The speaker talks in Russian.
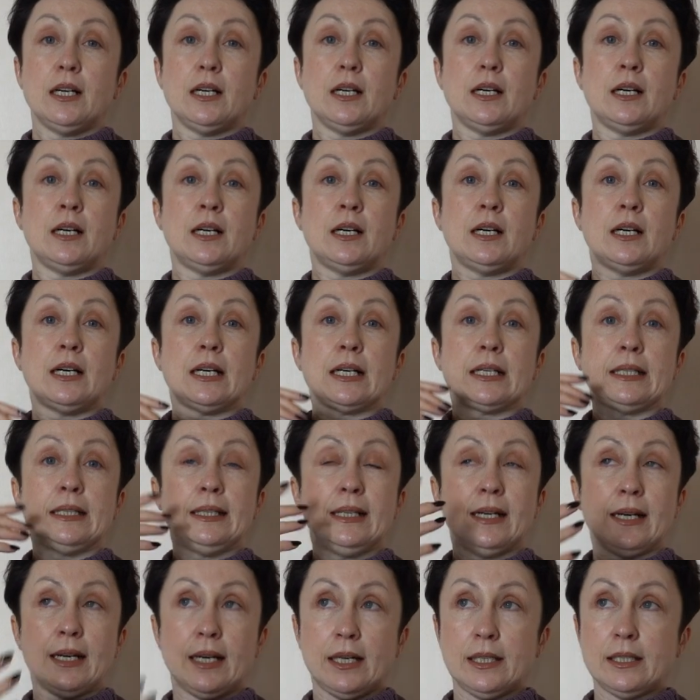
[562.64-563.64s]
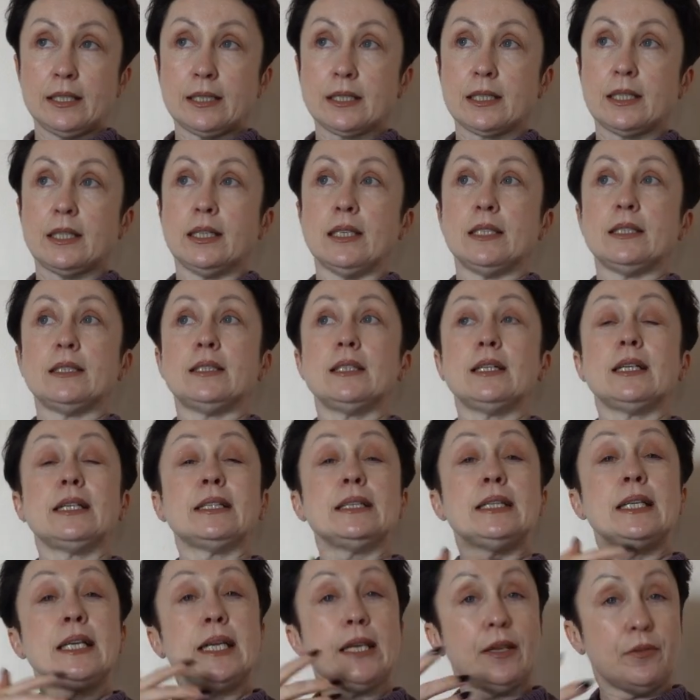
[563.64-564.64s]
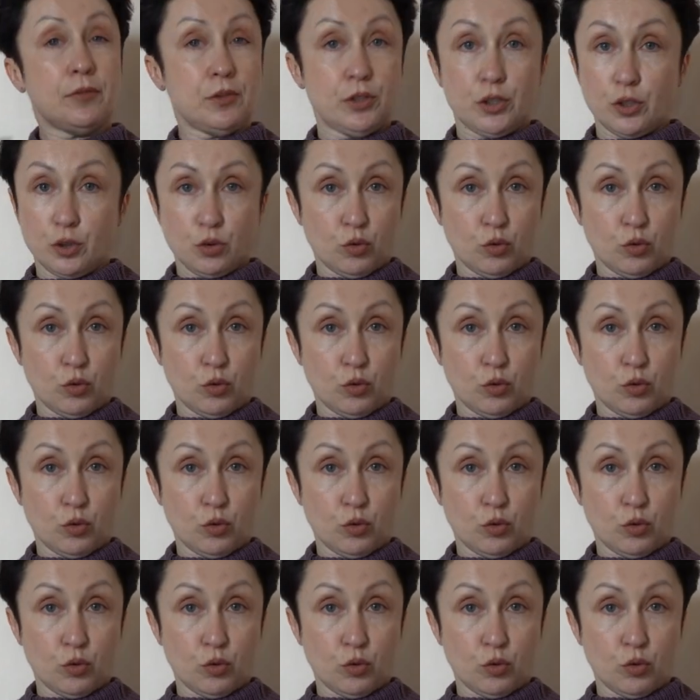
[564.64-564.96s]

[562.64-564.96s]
А Гданьск – это древний